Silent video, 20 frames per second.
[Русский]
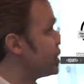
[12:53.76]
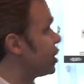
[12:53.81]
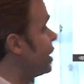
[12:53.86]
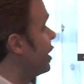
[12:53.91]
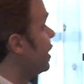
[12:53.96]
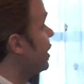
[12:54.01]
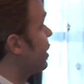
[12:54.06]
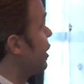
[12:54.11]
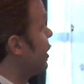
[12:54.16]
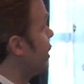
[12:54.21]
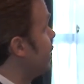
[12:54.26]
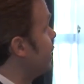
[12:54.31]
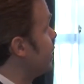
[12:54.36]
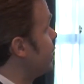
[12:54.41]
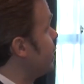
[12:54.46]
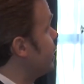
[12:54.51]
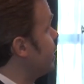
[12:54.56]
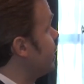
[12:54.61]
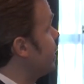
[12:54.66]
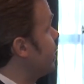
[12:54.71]
шаг –
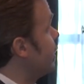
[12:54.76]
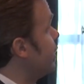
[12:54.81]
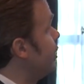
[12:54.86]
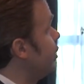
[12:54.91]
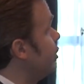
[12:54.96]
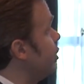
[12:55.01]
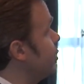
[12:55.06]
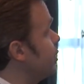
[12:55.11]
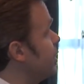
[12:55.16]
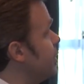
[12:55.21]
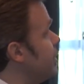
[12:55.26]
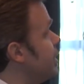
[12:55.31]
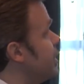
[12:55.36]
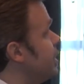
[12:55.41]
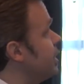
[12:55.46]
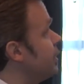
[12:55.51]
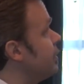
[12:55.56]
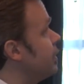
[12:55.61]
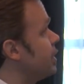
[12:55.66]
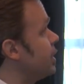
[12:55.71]
это ее
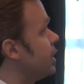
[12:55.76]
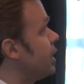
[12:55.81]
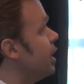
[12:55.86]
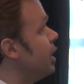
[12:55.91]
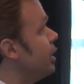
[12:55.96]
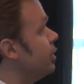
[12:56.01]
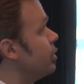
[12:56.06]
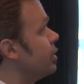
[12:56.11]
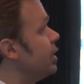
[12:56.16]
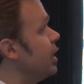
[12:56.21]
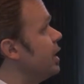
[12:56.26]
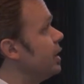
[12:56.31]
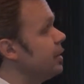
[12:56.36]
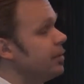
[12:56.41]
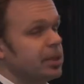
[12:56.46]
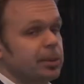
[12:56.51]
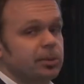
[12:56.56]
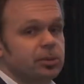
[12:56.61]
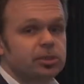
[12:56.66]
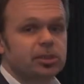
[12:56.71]
оптимизировать. Но для
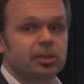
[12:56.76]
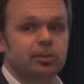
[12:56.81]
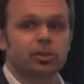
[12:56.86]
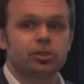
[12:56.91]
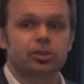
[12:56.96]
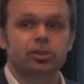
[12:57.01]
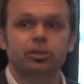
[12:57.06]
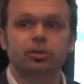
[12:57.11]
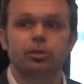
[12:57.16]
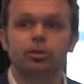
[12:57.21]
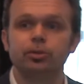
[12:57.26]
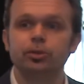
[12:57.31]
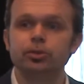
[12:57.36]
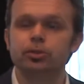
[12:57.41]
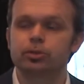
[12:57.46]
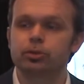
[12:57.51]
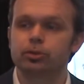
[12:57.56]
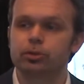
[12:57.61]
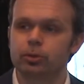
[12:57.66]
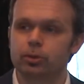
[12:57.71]
этого нам нужно немножечко другую
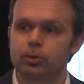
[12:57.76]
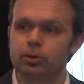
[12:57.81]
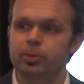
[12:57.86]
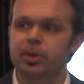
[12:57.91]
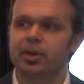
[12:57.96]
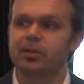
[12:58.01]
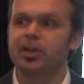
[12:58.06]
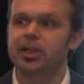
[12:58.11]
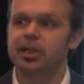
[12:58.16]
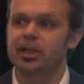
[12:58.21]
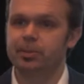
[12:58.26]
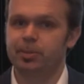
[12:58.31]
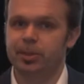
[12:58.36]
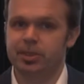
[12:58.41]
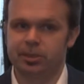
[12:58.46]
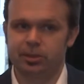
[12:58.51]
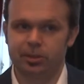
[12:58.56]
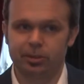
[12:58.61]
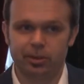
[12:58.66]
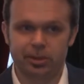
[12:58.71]
структуру управления
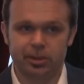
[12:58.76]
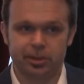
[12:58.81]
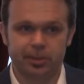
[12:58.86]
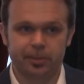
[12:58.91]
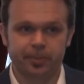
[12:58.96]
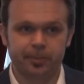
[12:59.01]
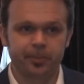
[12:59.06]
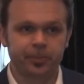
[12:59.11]
построить.